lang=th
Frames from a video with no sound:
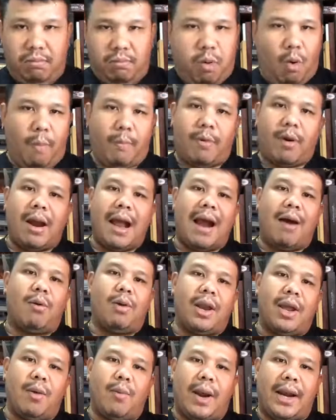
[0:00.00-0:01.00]
ผมก็เอา
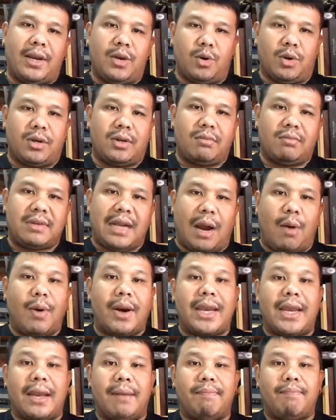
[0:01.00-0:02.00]
เลย วันหยุดเสาร์
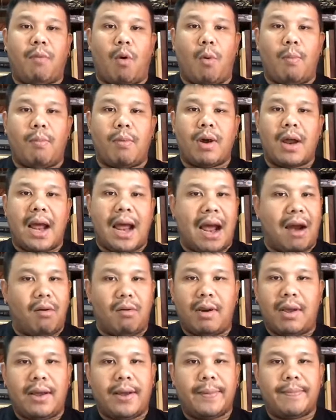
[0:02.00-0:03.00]
อาทิตย์ผมก็เอา
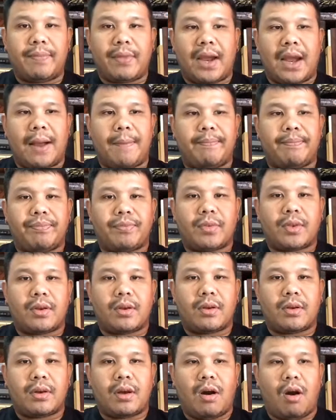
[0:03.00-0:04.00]
เลยนะครับ
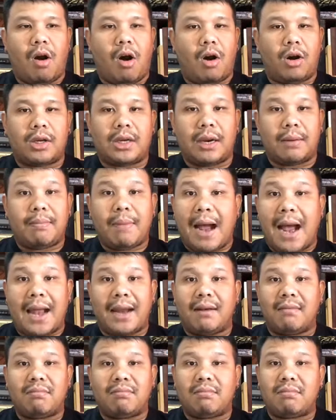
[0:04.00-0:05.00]
ก็ออกจากบ้าน
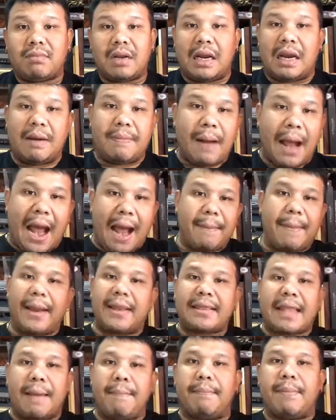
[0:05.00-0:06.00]
ถือพระไป
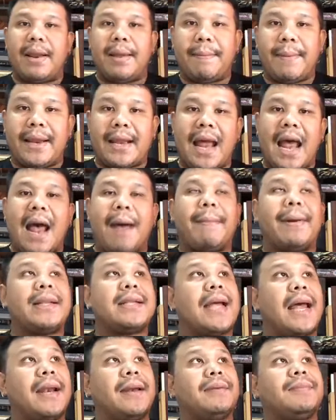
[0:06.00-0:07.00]
เต็มเลยไปท่าพระ
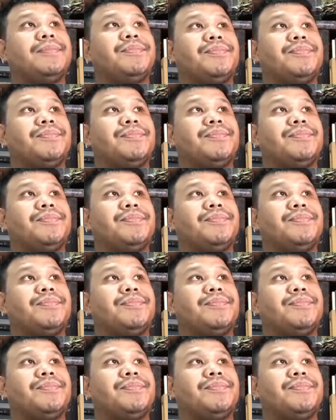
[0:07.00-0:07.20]
จันทร์